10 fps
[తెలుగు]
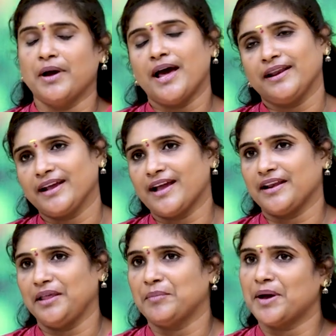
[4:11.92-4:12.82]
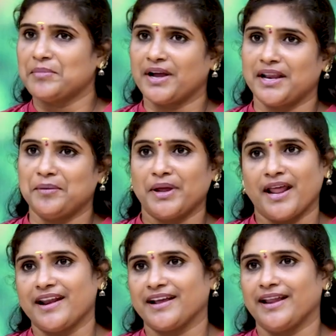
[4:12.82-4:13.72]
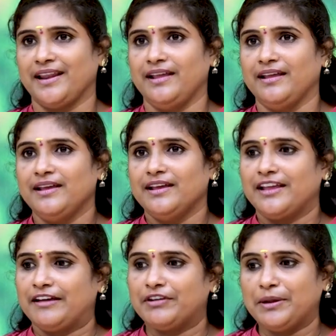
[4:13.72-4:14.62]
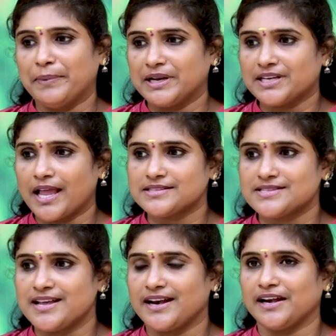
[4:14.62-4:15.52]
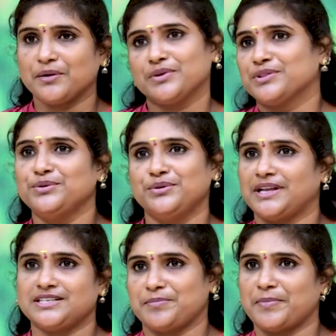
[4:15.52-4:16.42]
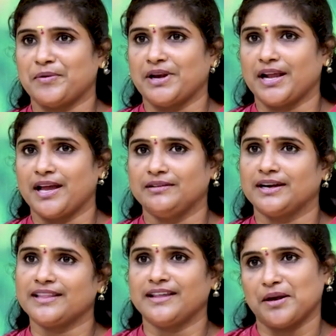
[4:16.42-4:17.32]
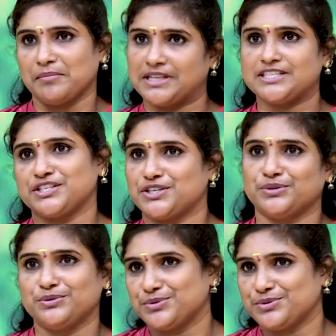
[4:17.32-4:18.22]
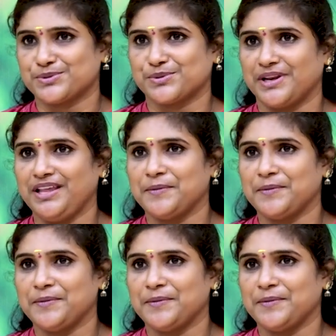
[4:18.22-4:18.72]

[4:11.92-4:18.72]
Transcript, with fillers: మా అన్న కానీ మా అమ్మ కానీ మా నాన్న కానీ ఎవరి పని చేస్తున్నానంటే వద్దు అని చెప్పేవాళ్ళు కాదు అంటే దాంట్లో మంచి చెడు చూసుకొని